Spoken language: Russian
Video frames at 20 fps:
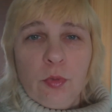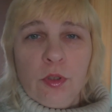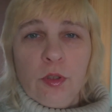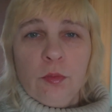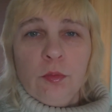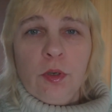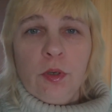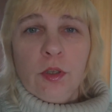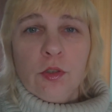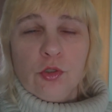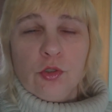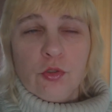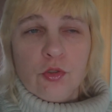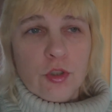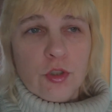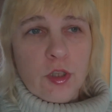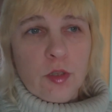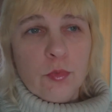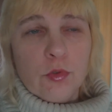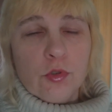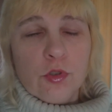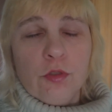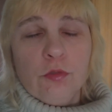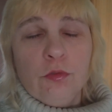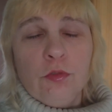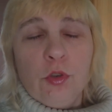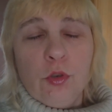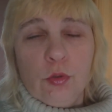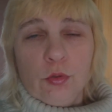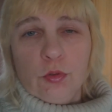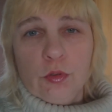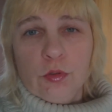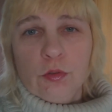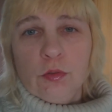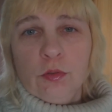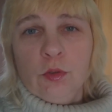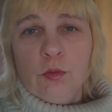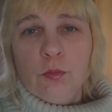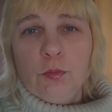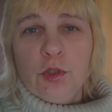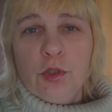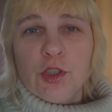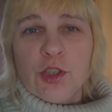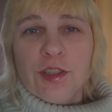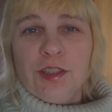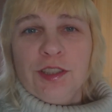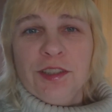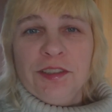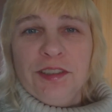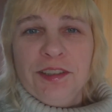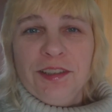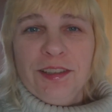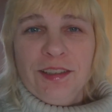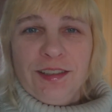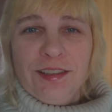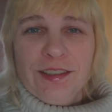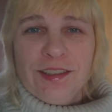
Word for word: я понимаю, что человек просто врет. Он пишет,